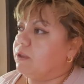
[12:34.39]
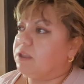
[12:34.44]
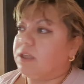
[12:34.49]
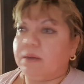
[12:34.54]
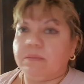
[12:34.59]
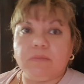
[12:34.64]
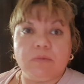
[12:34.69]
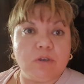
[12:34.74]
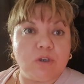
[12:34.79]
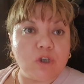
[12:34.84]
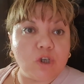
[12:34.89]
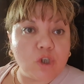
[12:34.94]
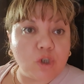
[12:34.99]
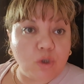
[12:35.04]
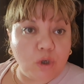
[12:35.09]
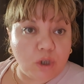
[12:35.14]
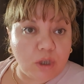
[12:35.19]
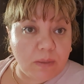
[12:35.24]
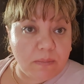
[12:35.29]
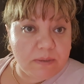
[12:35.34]
там
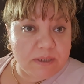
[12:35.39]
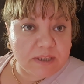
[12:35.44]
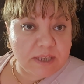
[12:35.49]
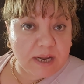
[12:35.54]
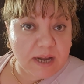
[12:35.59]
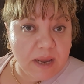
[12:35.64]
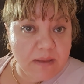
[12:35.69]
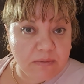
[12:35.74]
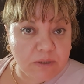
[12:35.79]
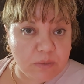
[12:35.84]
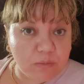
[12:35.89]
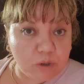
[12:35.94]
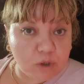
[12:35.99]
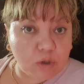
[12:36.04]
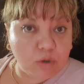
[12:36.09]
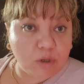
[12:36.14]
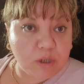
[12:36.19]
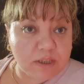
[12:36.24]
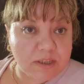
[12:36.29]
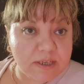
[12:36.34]
что-то мы стараемся, мы
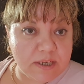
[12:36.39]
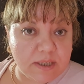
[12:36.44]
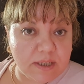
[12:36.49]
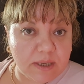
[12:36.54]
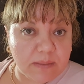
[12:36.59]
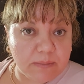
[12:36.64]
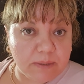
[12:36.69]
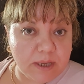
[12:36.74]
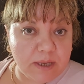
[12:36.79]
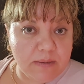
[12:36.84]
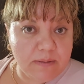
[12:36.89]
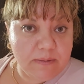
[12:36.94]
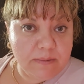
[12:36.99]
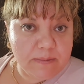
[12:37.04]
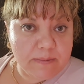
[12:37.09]
что-то делаем, да?